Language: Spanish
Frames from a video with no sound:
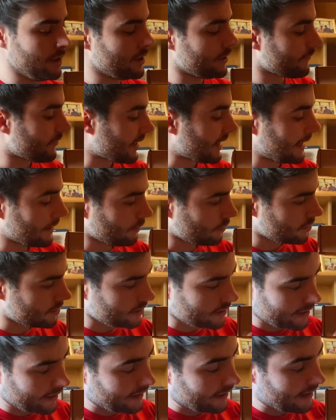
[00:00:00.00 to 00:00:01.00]
Fijaros,
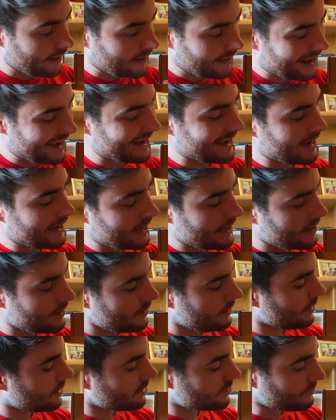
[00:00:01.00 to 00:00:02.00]
la caja,
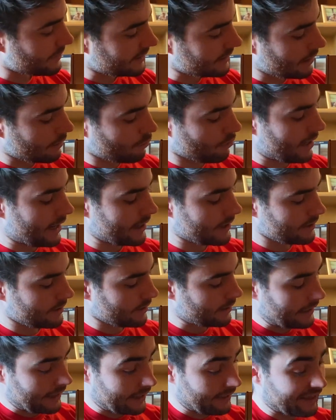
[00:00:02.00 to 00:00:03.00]
espectacular,
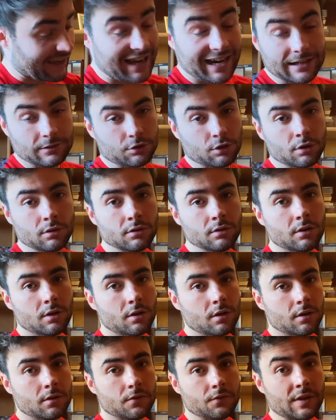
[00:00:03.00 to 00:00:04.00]
eh, de cartón,
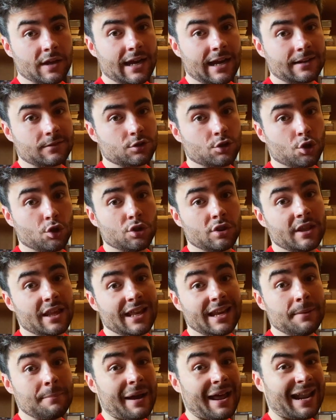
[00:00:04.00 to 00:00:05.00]
de cartón del
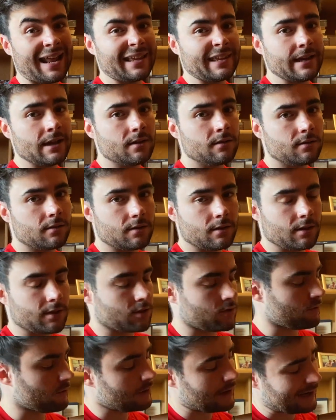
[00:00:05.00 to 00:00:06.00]
Himalaya.
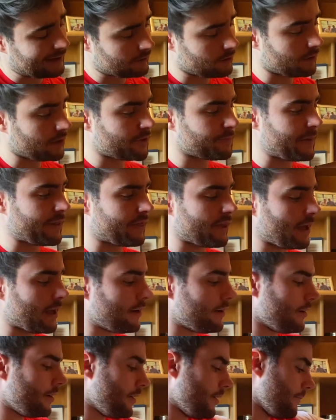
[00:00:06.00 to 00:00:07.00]
Es un cartón especial,
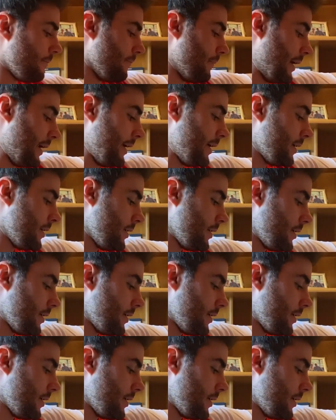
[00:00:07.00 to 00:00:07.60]
¿vale?